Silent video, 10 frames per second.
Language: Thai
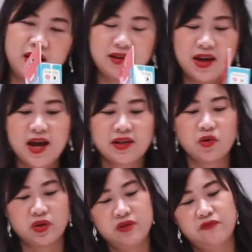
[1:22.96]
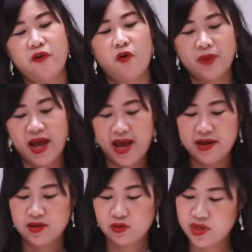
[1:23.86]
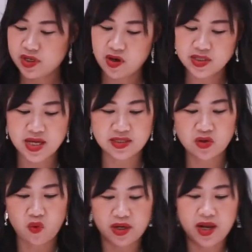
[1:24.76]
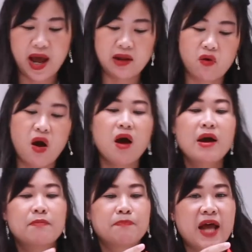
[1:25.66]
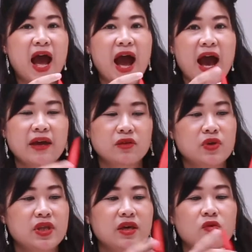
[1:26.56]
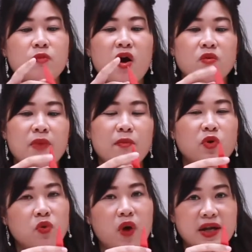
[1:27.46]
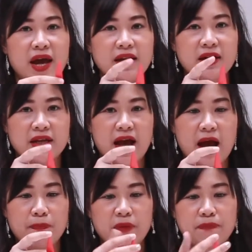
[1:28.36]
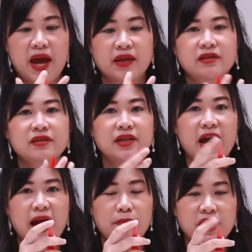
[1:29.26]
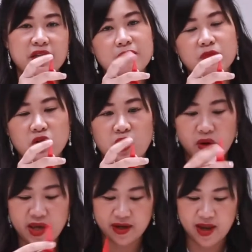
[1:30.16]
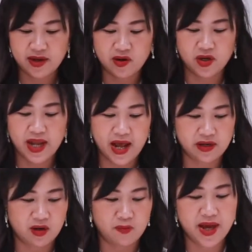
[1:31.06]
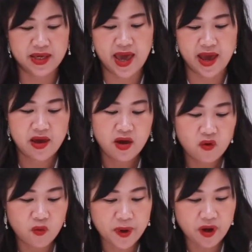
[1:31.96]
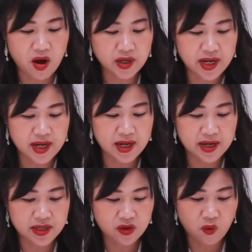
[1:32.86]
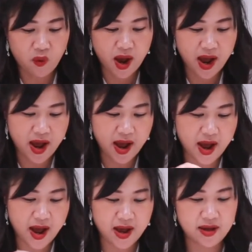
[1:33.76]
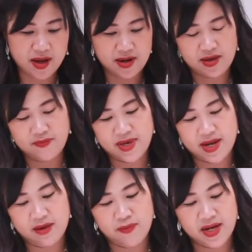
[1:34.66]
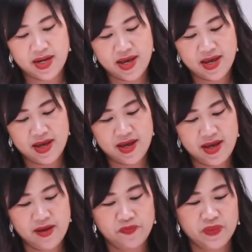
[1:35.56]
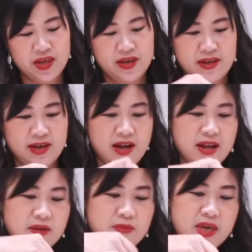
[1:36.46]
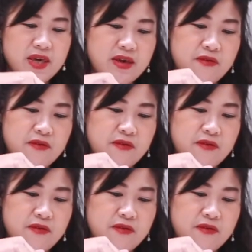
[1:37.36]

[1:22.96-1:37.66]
แล้วแลการกดดินโฟมนะคะตัวนี้ก็จะสะดวกนะคะแล้วก็ปลายตัวนี้คุณพ่อคุณแม่หมดห่วงได้เลยนะคะ เป็นปลายทื่อนะคะ ไม่ทิ่มน้องๆอย่างแน่นอนอ่ะเดี๋ยวเรามาแกะอุปกรณ์กันเลยดีกว่าข้างในมีอะไรบ้างนะข้างในมี